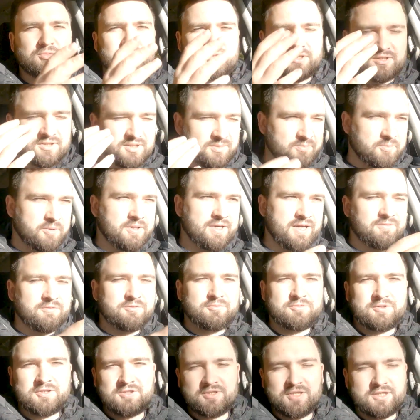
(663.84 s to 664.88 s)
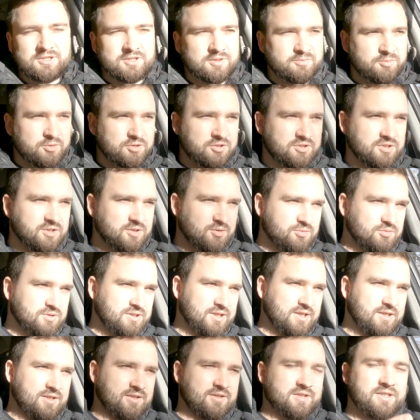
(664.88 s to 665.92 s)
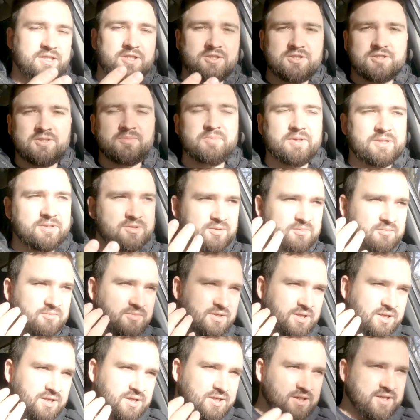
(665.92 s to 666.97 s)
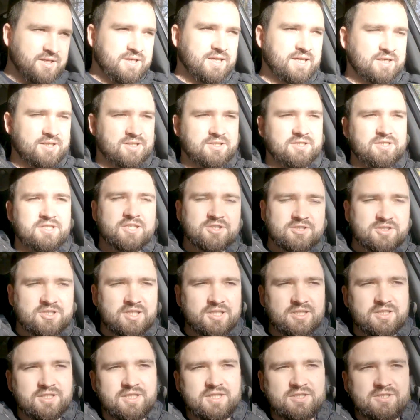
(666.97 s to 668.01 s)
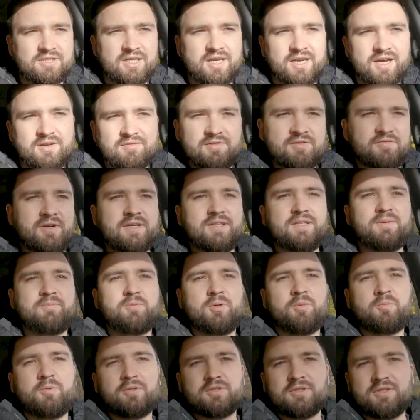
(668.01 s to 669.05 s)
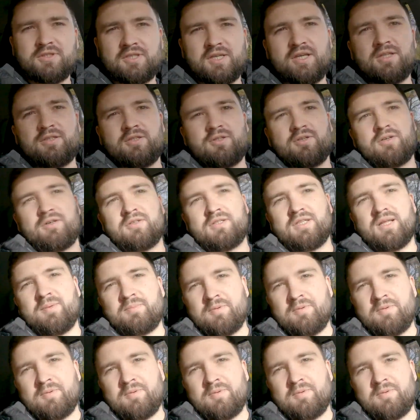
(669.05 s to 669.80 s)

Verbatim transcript: który się pojawił w dzisiejszym odcinku. Tak, jeśli będą jakieś jeszcze inne ciekawe, fajne propozycje, to na